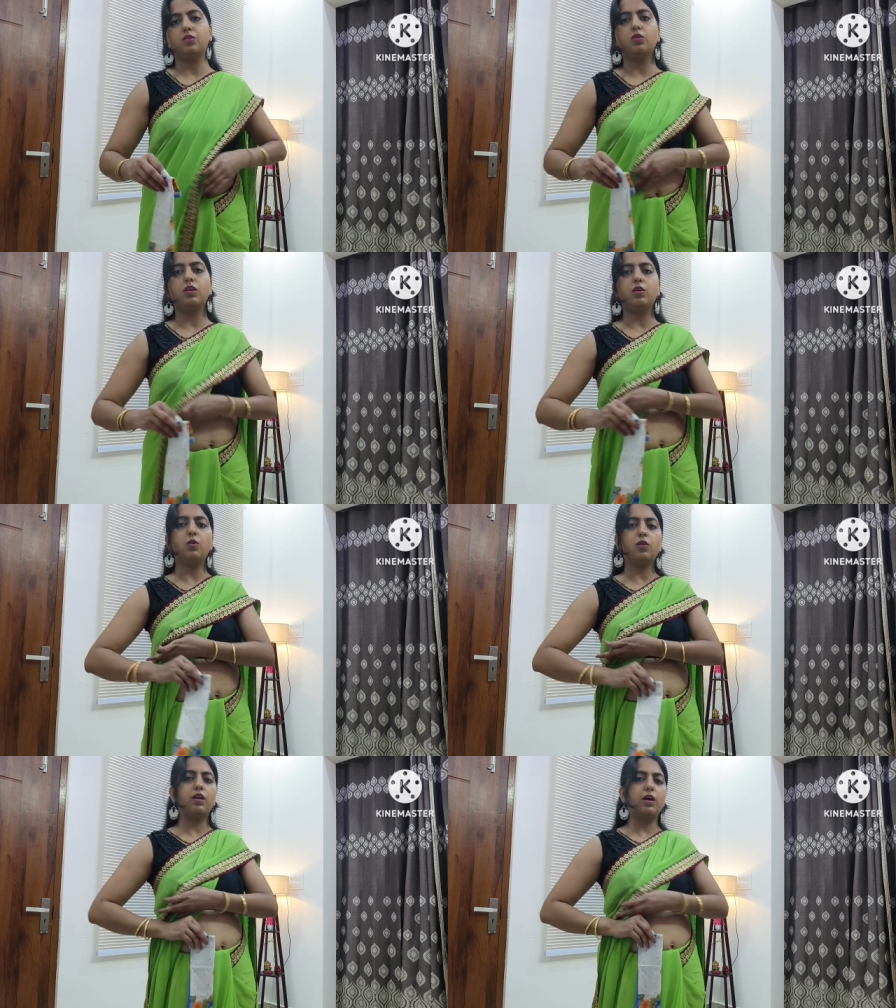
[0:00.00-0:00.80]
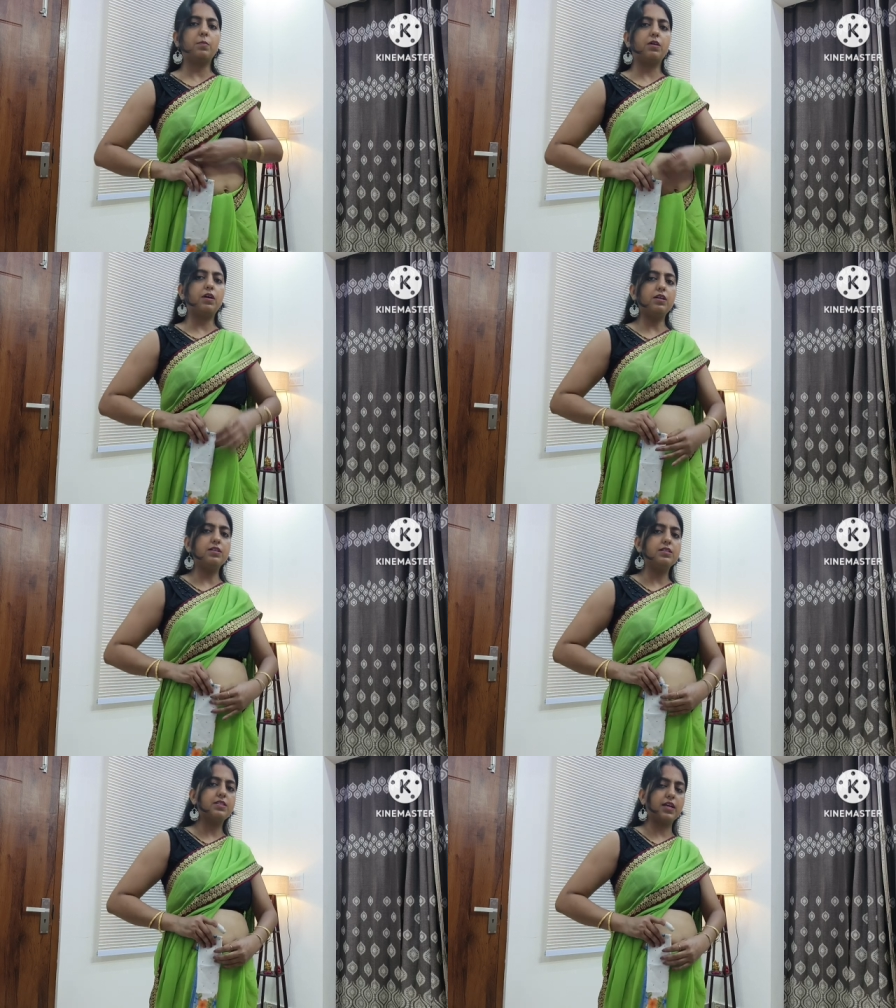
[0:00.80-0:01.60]
तो ये हो गया आपका
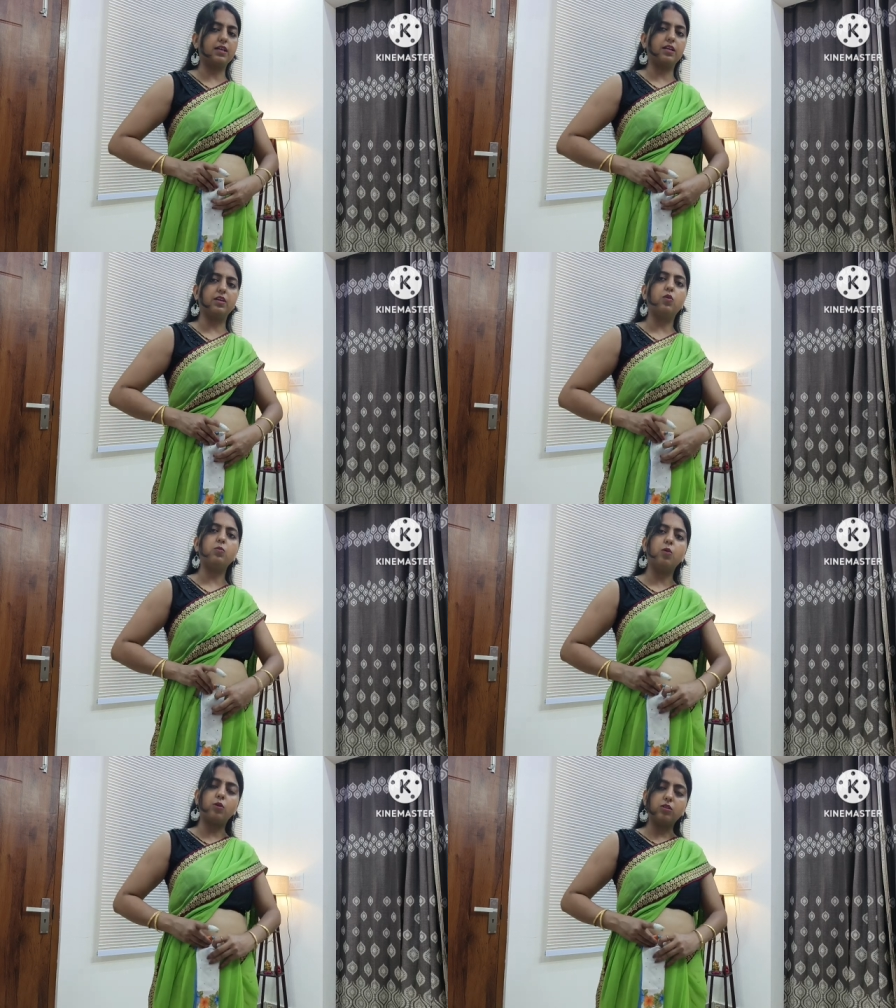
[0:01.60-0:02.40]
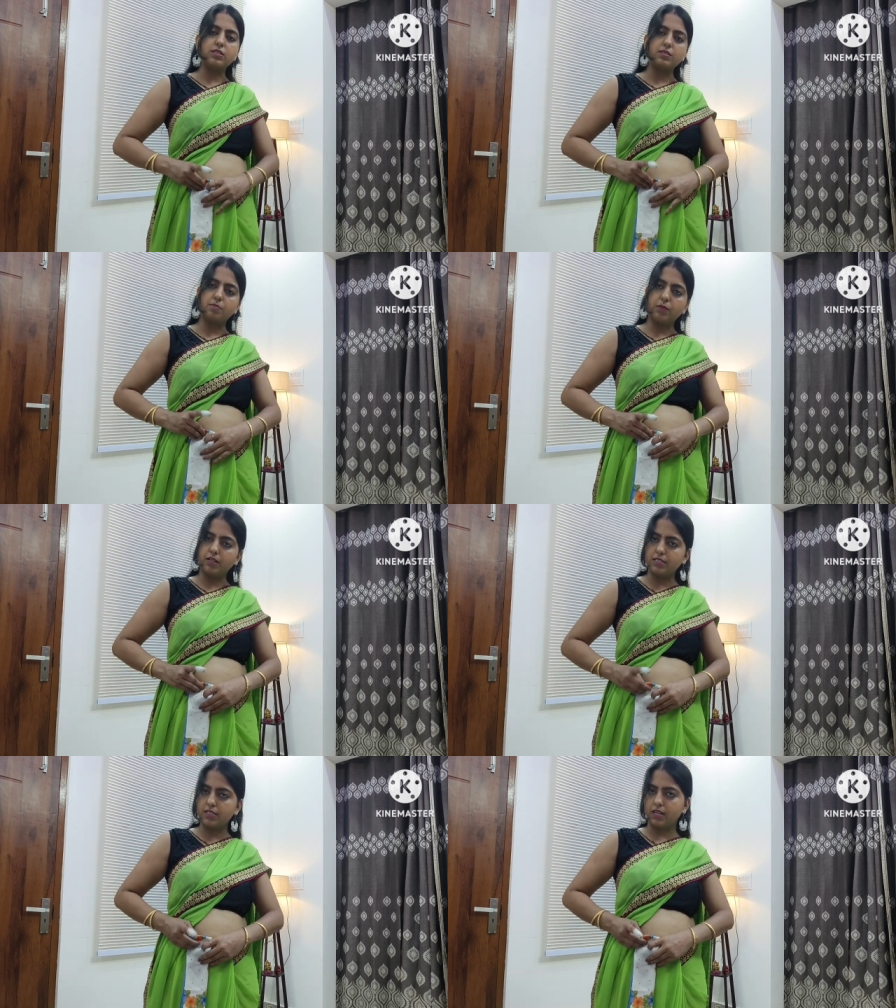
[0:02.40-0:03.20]
सेकंड और बहुत ही
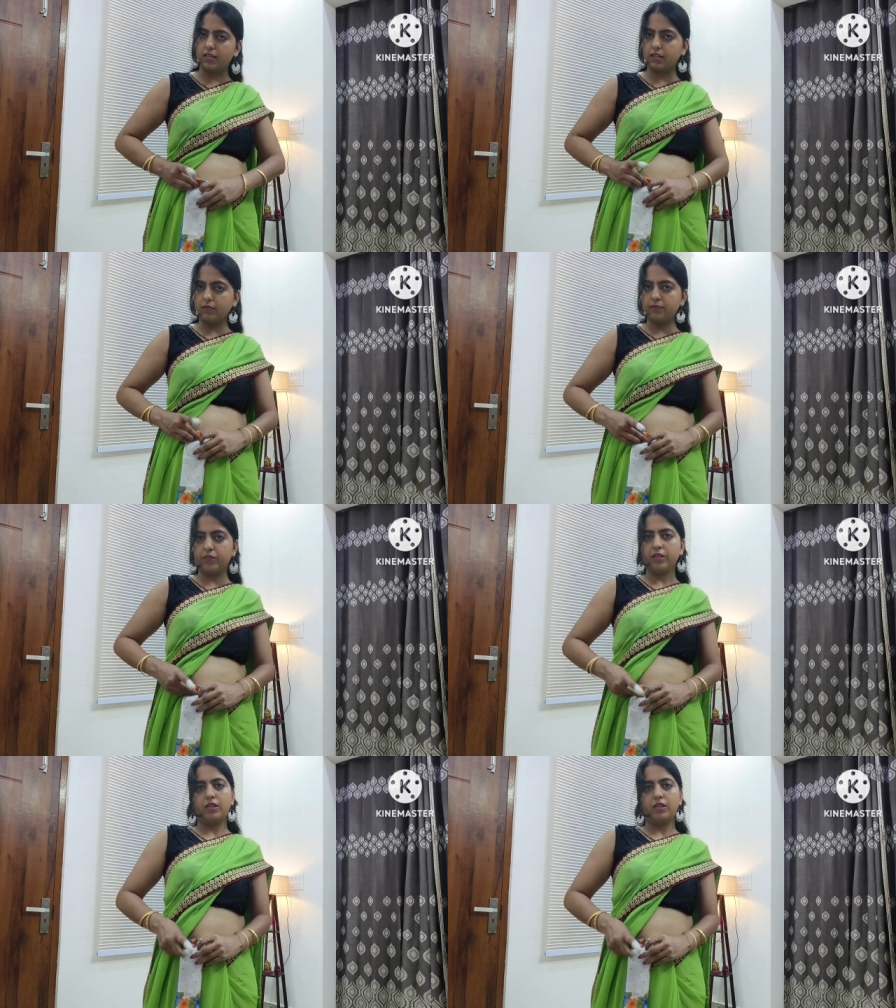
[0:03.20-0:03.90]
सिंपल डिजाइन है